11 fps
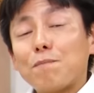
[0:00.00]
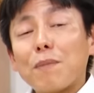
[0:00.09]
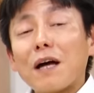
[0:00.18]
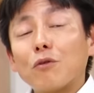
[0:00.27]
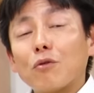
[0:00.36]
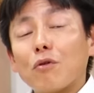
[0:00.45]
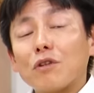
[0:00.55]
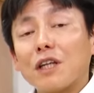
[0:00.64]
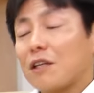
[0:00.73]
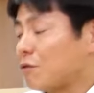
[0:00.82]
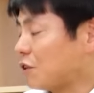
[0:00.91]
一般の小売
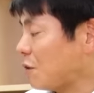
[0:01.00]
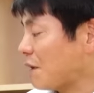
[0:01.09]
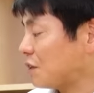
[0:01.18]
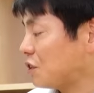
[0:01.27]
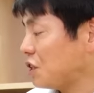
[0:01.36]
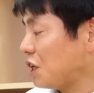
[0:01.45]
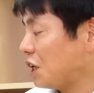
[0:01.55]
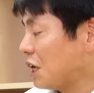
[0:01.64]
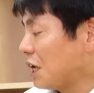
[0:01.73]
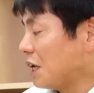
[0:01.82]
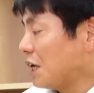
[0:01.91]
店で売ってますし、